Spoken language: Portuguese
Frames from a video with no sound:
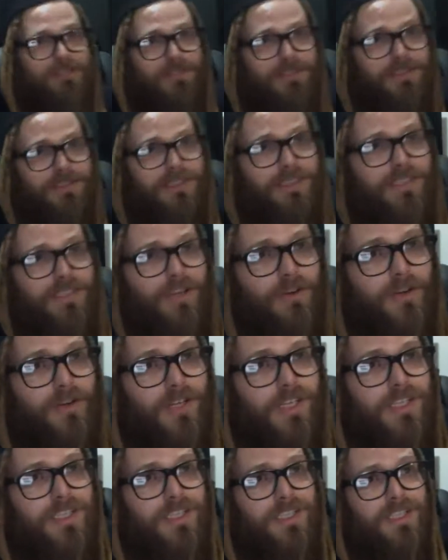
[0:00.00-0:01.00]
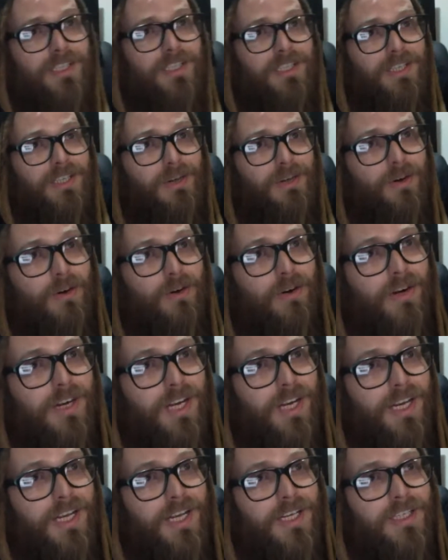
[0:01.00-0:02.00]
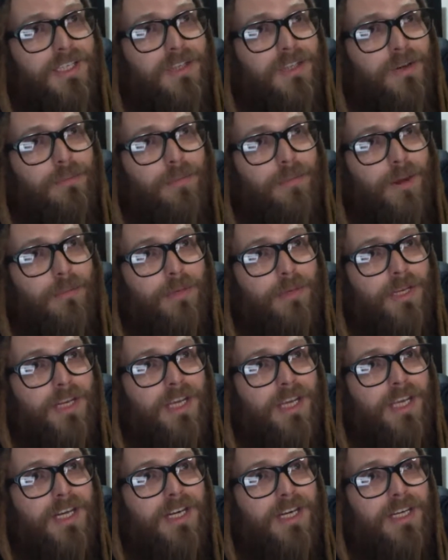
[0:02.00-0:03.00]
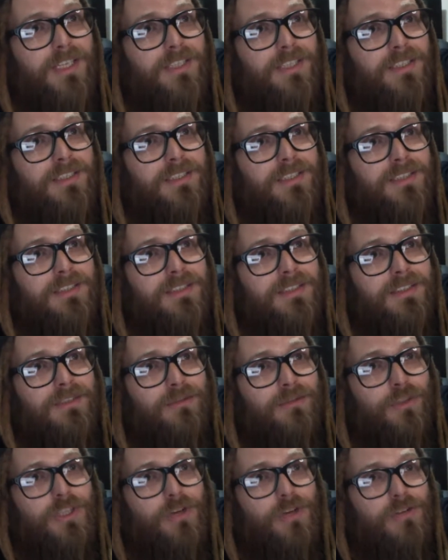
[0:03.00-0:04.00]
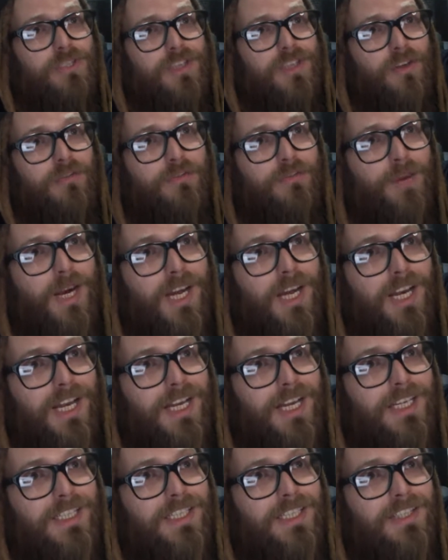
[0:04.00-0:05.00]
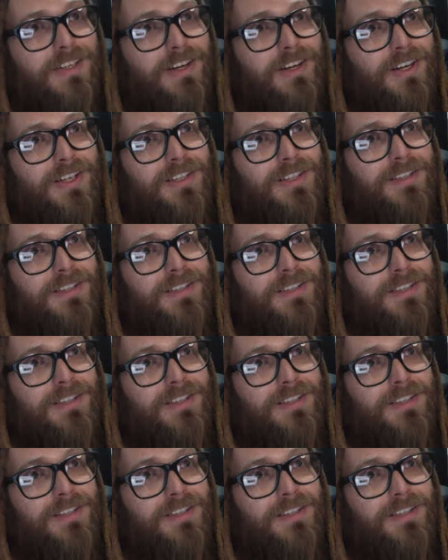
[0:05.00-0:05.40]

já tá rolando aqui, ó, uma galera aqui, ó, Pableira. Vou dar um salve pra galera aqui, ó.